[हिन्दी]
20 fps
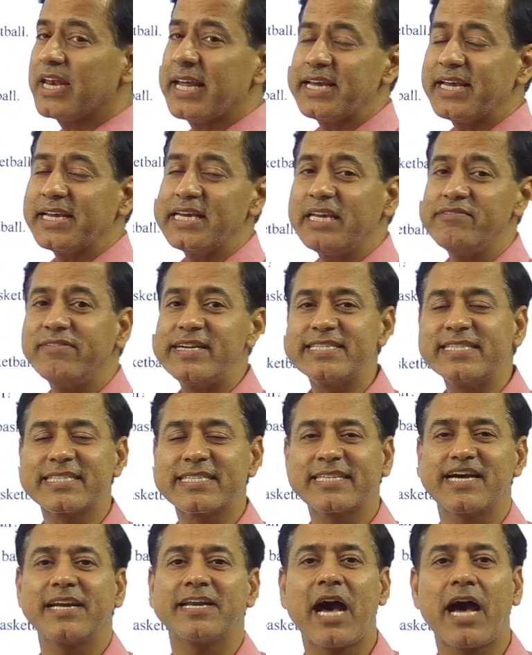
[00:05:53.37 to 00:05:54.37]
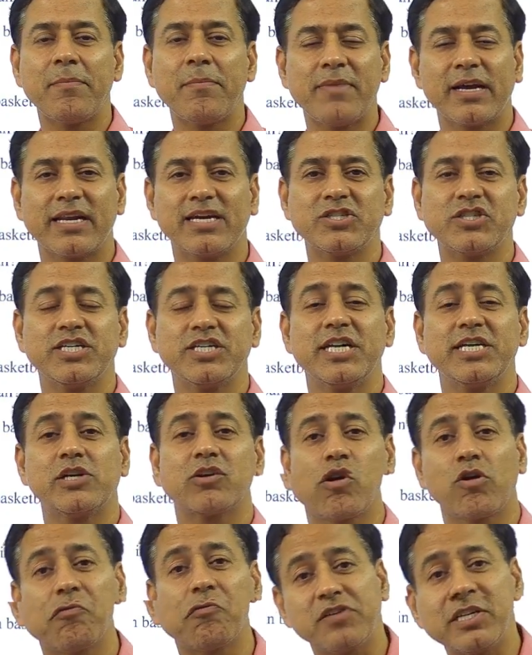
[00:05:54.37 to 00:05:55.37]
वाले इवेंट्स का नाम आना चाहिए
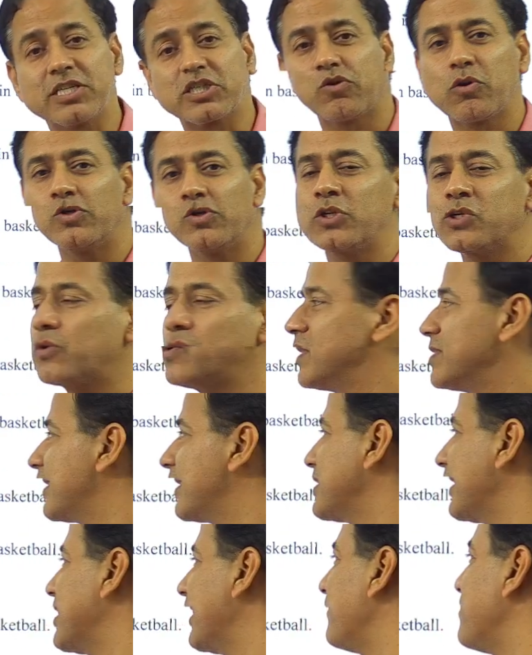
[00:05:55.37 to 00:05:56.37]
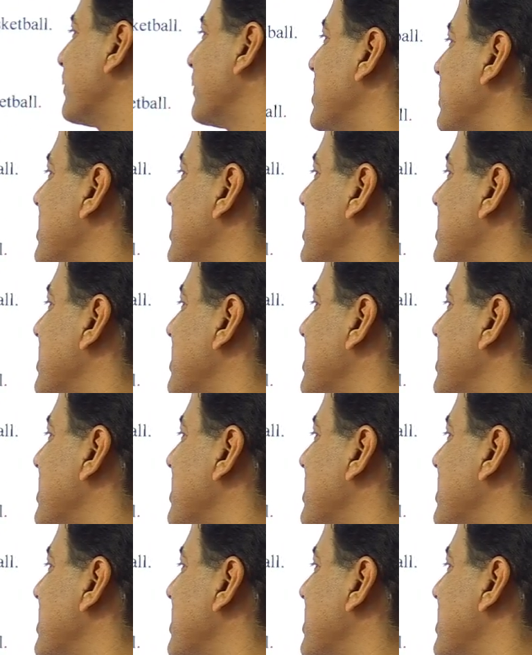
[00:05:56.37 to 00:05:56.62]
ट्रॉफीज कौन कौन सी है